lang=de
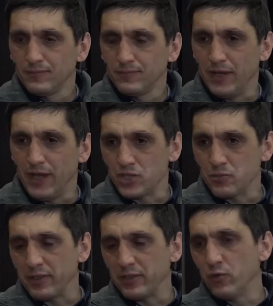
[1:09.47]
Ja,
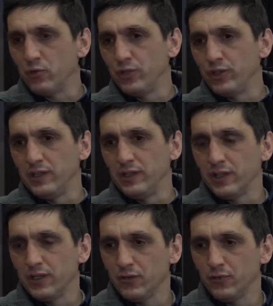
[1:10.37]
entspannt auch für die,
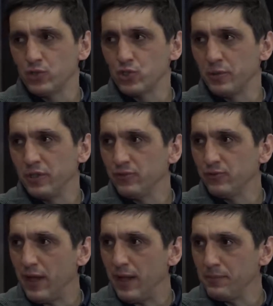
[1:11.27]
für die Spieler
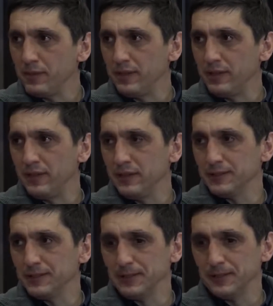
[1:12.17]
vor allem, die, die hier
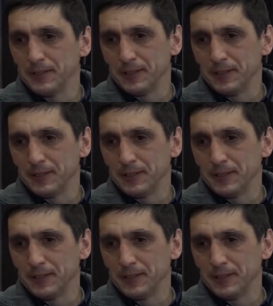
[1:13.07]
sind.